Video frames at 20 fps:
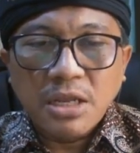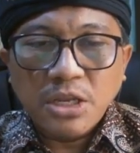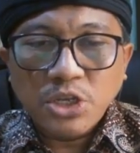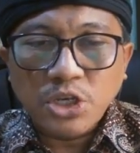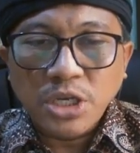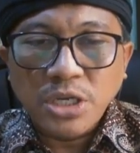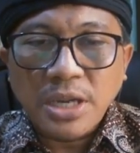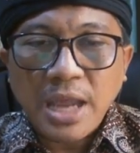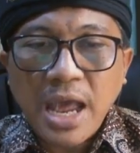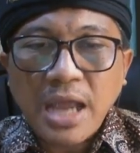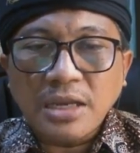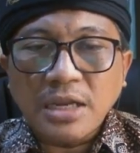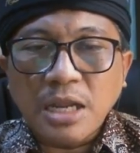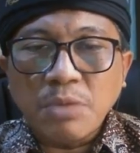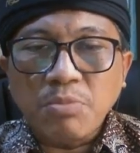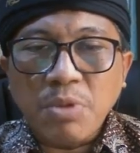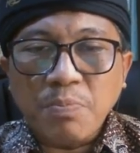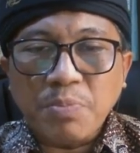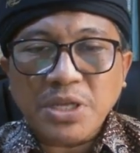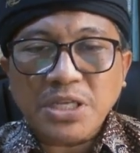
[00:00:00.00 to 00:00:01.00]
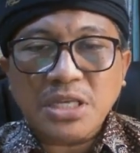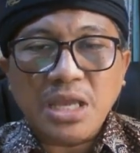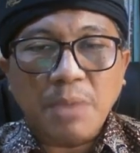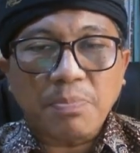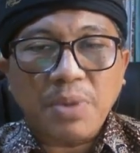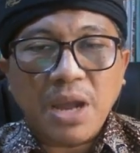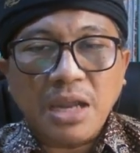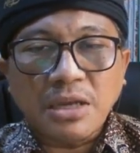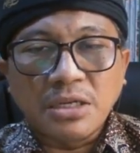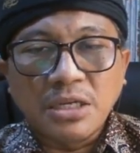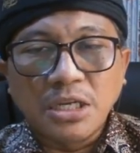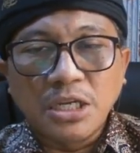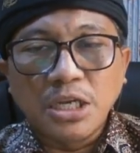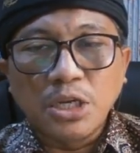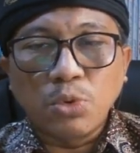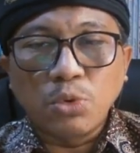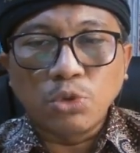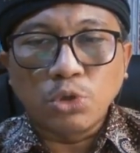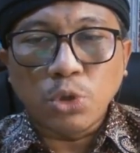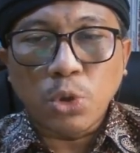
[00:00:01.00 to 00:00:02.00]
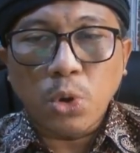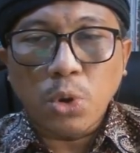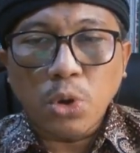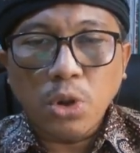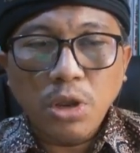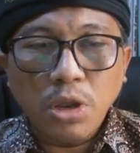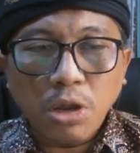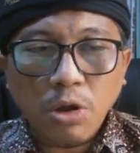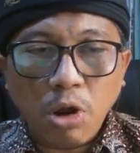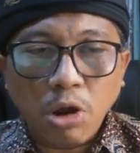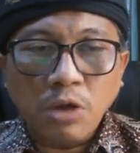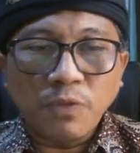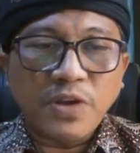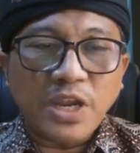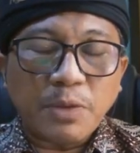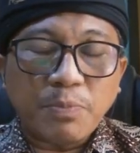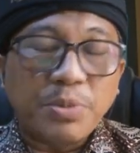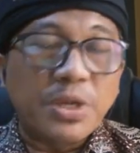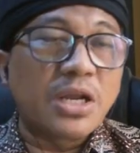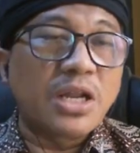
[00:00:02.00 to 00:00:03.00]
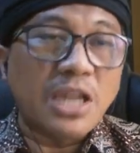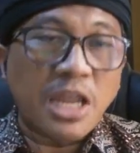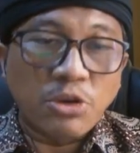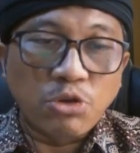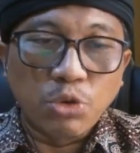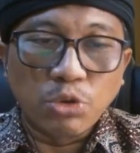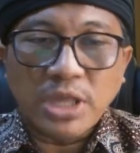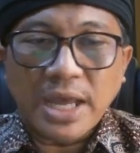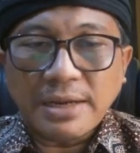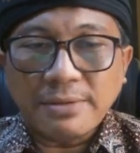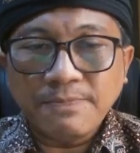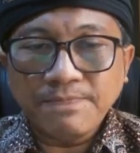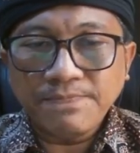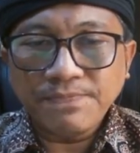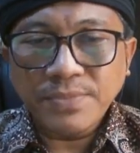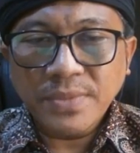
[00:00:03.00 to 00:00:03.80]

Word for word: Cina dan mempersiapkan diri untuk konflik berkelanjutan.